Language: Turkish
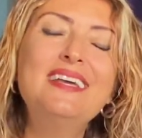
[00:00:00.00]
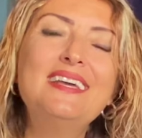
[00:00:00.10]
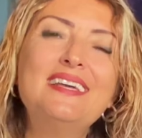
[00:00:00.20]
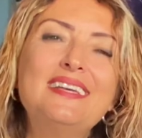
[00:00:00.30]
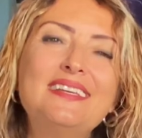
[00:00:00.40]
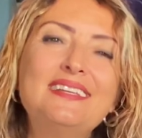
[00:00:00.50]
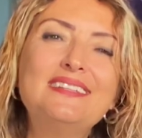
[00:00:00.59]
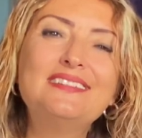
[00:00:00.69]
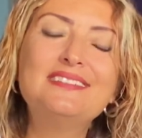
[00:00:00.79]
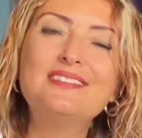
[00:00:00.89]

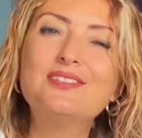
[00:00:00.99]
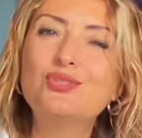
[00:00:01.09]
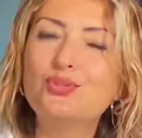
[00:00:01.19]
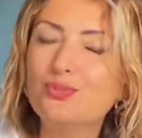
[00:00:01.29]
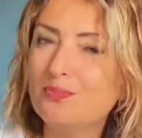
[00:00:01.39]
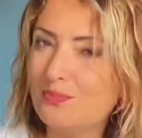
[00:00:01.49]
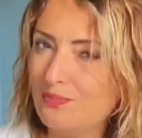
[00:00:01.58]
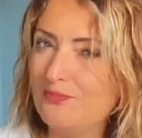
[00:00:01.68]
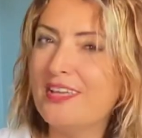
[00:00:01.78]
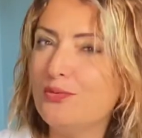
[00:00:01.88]
Ee, şu,
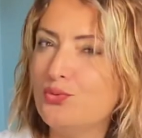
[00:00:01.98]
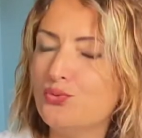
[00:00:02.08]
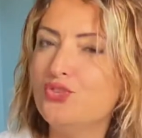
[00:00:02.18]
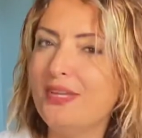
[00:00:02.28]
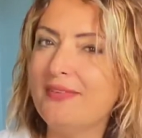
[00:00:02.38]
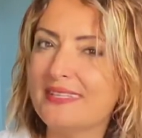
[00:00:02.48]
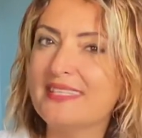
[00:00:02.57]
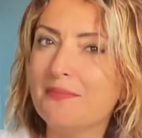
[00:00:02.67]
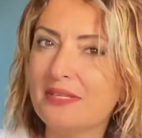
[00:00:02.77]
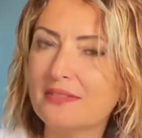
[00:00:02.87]
ve üçüncü
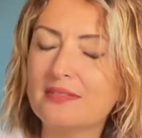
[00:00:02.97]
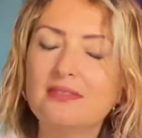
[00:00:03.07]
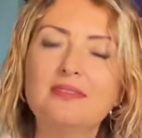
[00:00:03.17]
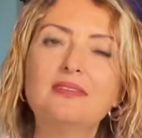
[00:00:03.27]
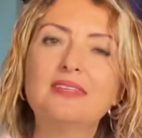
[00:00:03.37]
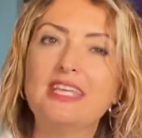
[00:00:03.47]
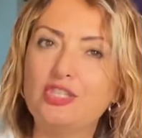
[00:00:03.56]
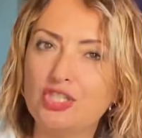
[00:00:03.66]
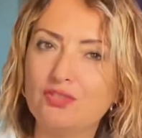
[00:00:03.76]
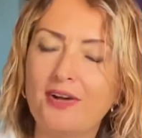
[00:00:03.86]
evinizde bir e,
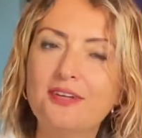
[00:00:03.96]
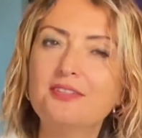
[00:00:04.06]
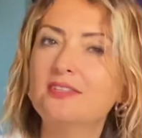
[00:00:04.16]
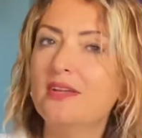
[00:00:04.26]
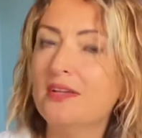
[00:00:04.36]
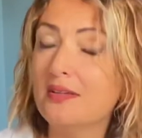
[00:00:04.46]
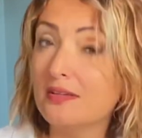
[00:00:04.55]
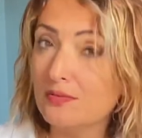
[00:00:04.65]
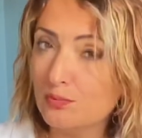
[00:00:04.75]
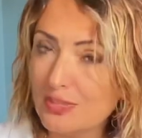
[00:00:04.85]
geçiş var.
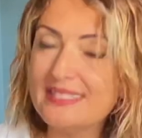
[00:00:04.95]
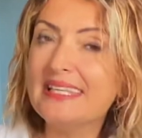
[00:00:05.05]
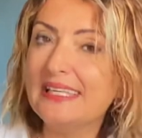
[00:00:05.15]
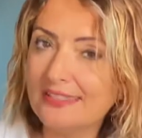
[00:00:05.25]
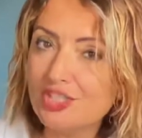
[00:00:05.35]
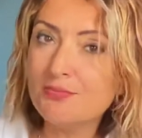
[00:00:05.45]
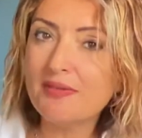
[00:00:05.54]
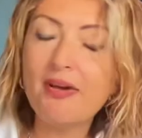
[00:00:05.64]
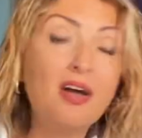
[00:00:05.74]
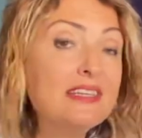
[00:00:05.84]
Burası iletişim
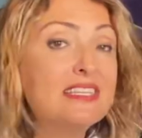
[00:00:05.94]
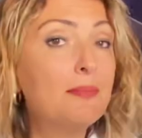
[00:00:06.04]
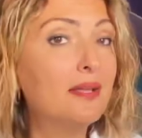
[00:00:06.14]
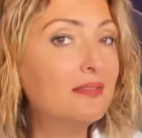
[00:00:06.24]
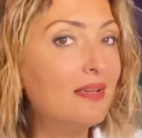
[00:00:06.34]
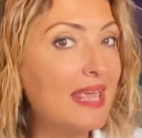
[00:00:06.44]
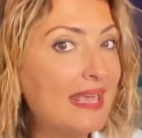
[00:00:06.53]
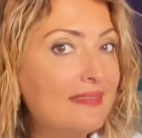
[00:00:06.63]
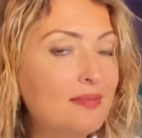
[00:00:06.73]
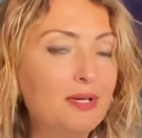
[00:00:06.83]
evi, aynı zamanda
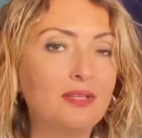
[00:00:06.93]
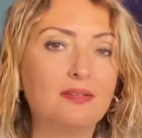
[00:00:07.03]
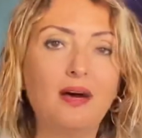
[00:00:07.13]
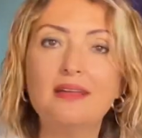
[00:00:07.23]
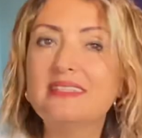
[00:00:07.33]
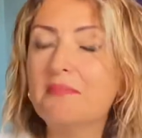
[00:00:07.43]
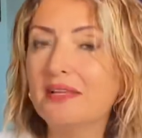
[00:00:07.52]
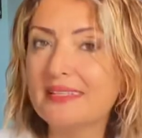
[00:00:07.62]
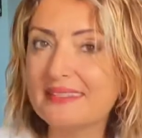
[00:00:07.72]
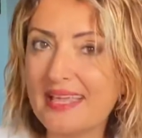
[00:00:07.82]
eğitim alanı, aynı
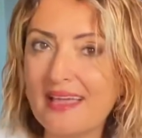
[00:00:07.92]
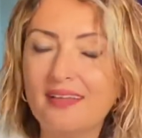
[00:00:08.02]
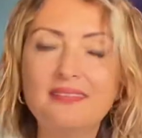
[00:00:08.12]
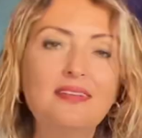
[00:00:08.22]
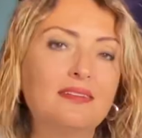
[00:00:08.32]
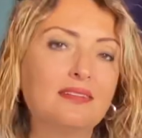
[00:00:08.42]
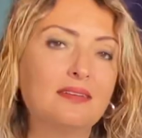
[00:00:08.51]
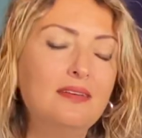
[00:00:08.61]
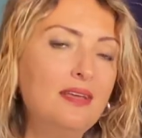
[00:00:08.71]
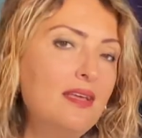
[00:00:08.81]
zamanda seyahatler
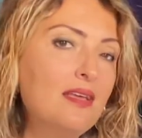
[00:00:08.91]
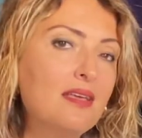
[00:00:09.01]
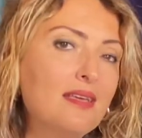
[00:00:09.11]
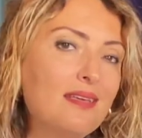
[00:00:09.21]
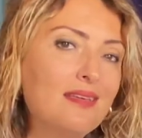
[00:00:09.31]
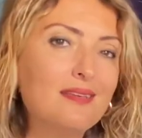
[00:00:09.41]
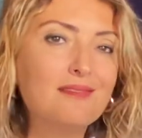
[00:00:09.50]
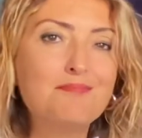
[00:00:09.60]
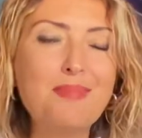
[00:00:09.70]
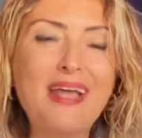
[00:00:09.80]
alanı.
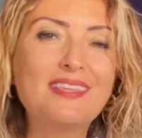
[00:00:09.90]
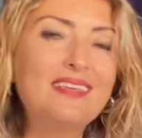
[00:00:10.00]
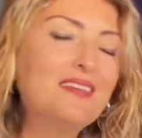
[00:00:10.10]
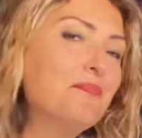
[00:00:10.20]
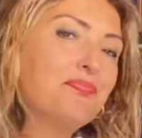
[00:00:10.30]
Ee, belki